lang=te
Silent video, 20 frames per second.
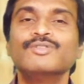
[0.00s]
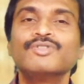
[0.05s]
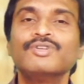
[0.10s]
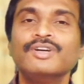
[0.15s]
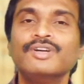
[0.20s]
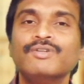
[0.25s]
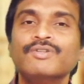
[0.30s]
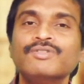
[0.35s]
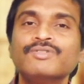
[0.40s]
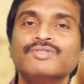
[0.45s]
సో
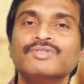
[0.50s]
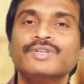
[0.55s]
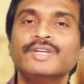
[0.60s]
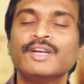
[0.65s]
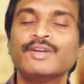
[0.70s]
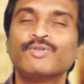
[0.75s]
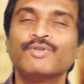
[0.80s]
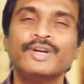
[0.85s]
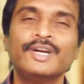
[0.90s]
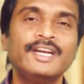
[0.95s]
ఈరోజు
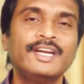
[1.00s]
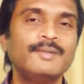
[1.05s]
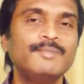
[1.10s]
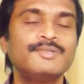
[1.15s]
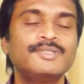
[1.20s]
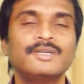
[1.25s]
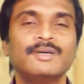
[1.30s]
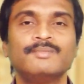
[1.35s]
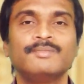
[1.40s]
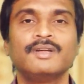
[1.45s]
నేను కొన్ని
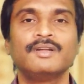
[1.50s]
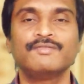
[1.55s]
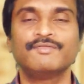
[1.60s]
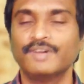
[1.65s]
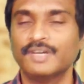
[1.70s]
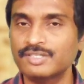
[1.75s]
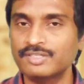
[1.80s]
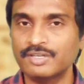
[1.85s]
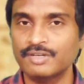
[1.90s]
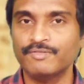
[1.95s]
టిప్స్ చెప్తాను
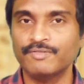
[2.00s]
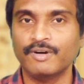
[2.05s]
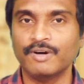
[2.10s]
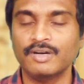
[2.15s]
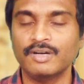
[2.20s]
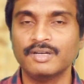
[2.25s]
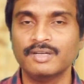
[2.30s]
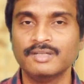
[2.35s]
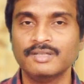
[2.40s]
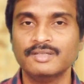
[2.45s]
ఫస్ట్ ఆఫ్
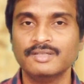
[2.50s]
ఆల్